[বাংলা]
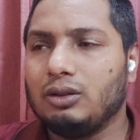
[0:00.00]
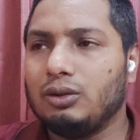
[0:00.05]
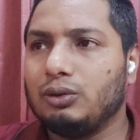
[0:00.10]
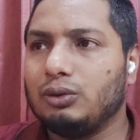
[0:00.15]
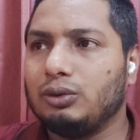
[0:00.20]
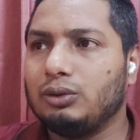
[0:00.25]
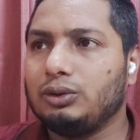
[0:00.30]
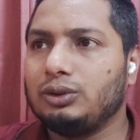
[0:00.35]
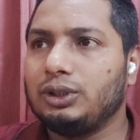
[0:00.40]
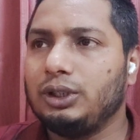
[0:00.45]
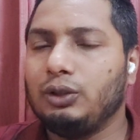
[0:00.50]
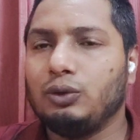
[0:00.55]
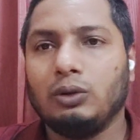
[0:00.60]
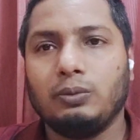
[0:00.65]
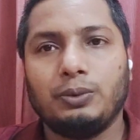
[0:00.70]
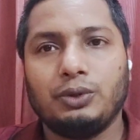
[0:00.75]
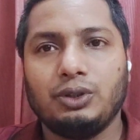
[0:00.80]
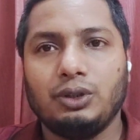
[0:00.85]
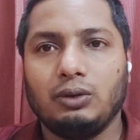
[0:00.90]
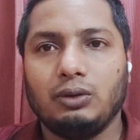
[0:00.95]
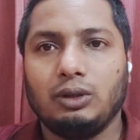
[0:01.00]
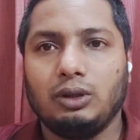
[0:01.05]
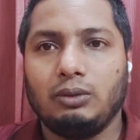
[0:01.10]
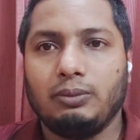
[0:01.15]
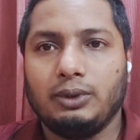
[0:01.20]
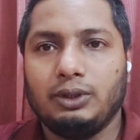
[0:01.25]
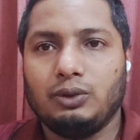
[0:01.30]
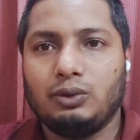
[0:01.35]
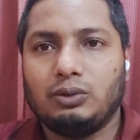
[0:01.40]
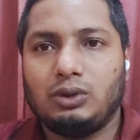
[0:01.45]
তো শিক্ষক প্রশিক্ষণের
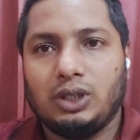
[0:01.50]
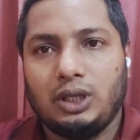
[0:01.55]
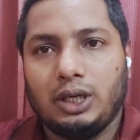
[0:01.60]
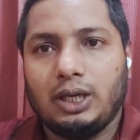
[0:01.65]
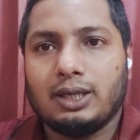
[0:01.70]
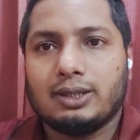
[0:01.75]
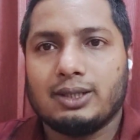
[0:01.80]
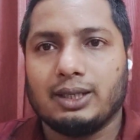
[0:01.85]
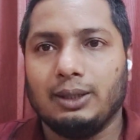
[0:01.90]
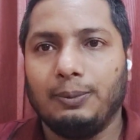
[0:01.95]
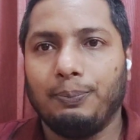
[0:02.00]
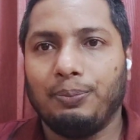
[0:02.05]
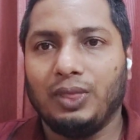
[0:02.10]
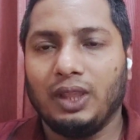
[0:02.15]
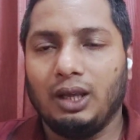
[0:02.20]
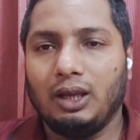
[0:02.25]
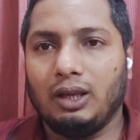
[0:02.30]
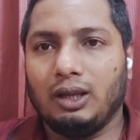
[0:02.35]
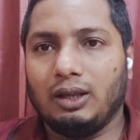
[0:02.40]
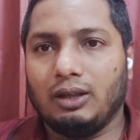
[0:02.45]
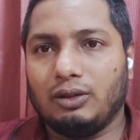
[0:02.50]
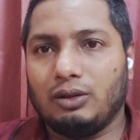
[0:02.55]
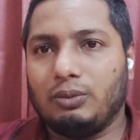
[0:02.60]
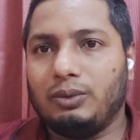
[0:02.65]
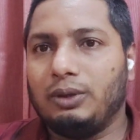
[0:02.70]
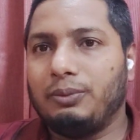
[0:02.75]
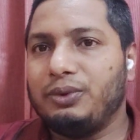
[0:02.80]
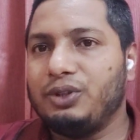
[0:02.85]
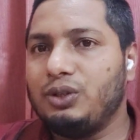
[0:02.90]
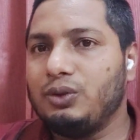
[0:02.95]
ভিডিও ঠিক আছে
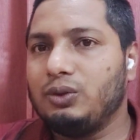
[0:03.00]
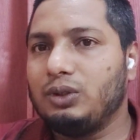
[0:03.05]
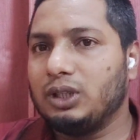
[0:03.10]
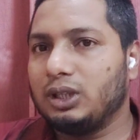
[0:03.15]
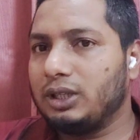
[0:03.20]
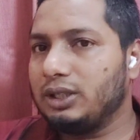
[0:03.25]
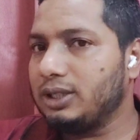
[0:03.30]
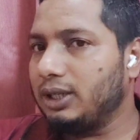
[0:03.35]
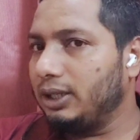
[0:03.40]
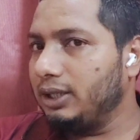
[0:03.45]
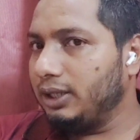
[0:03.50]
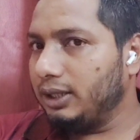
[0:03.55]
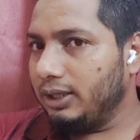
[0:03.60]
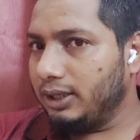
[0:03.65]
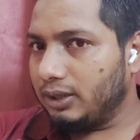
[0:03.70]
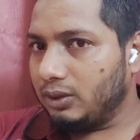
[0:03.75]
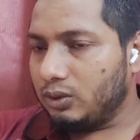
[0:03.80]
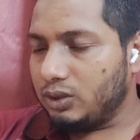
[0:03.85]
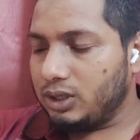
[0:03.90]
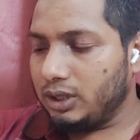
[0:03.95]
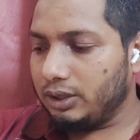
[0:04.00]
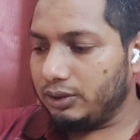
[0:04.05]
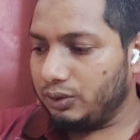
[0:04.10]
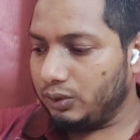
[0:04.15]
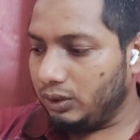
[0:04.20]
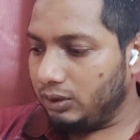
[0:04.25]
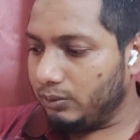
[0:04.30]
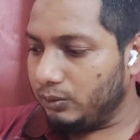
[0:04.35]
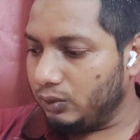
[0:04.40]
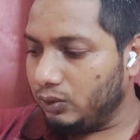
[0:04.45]
তবে এই ভিডিওটাকে চালিয়ে দেওয়া হচ্ছে
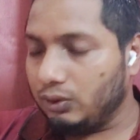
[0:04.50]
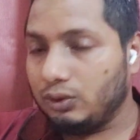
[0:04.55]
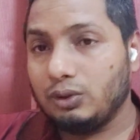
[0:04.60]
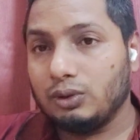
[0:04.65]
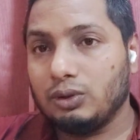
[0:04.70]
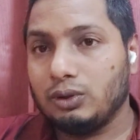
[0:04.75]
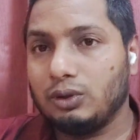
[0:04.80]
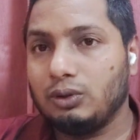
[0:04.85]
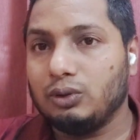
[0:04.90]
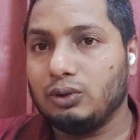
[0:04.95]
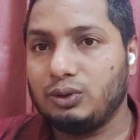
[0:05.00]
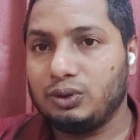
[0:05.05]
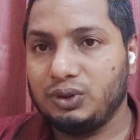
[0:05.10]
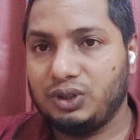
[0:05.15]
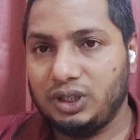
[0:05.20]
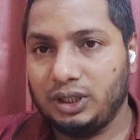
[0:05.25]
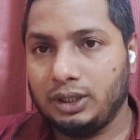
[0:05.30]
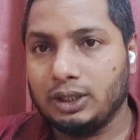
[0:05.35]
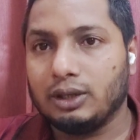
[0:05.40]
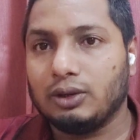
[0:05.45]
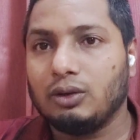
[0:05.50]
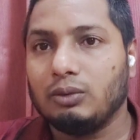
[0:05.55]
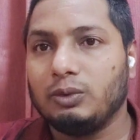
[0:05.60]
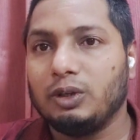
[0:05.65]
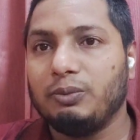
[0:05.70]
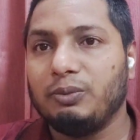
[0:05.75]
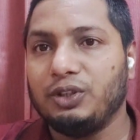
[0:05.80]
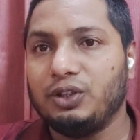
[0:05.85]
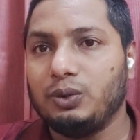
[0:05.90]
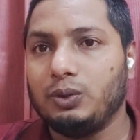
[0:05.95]
আসলে মূলত নতুন
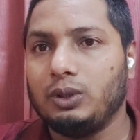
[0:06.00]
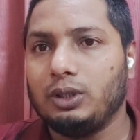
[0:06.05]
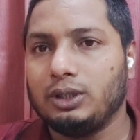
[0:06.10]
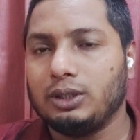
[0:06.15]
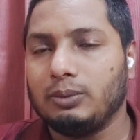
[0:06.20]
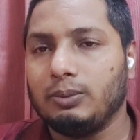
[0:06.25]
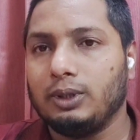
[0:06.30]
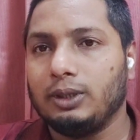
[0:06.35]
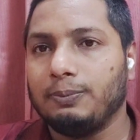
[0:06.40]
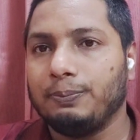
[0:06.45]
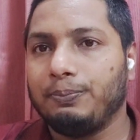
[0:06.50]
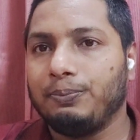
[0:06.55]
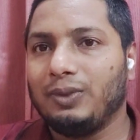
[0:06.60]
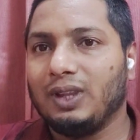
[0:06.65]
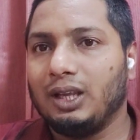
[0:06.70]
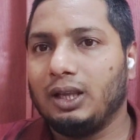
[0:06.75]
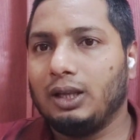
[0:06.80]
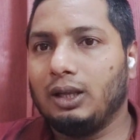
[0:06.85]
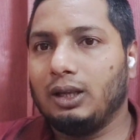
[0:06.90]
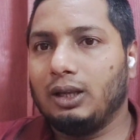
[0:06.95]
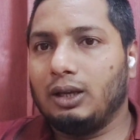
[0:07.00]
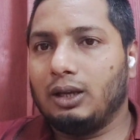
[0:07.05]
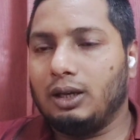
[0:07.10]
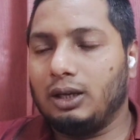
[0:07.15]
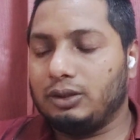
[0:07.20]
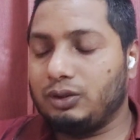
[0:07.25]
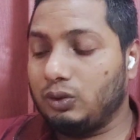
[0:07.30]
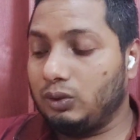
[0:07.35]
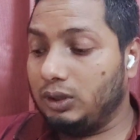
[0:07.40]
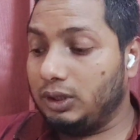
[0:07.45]
শিক্ষাক্রমের ভিডিও হিসেবে
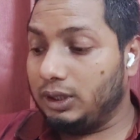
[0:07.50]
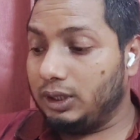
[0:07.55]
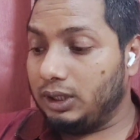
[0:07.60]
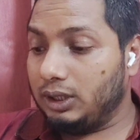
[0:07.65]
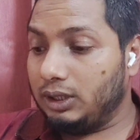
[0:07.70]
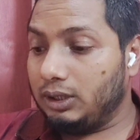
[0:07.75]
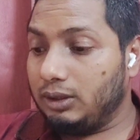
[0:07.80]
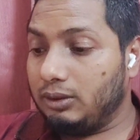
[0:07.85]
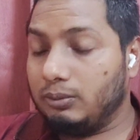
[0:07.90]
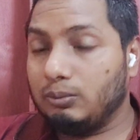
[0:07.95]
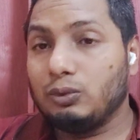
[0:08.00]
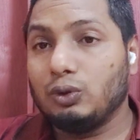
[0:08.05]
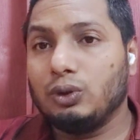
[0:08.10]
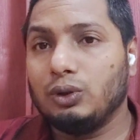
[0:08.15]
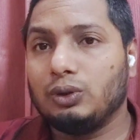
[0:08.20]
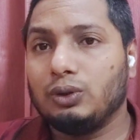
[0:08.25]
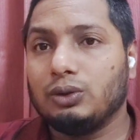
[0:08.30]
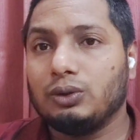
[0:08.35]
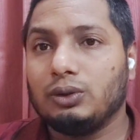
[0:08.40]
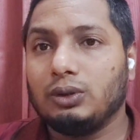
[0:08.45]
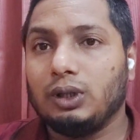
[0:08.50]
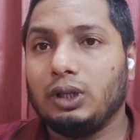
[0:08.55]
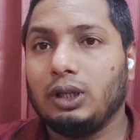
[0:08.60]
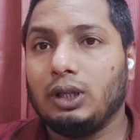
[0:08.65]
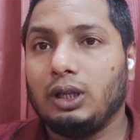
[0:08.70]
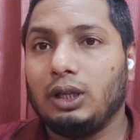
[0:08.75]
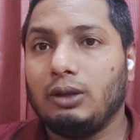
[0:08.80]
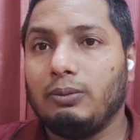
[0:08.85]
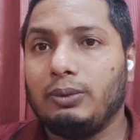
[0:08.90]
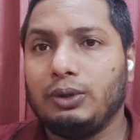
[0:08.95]
আসলে মূলত
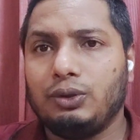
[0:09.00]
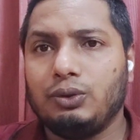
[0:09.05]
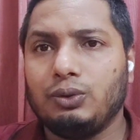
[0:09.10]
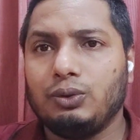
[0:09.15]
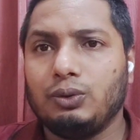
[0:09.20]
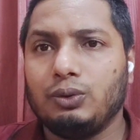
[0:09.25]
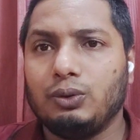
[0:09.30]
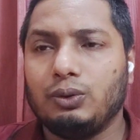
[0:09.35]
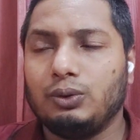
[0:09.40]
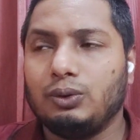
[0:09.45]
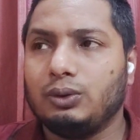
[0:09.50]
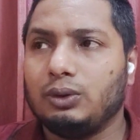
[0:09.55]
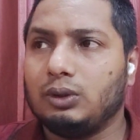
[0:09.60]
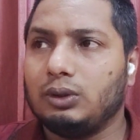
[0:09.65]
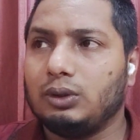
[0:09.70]
এই ভিডিওগুলো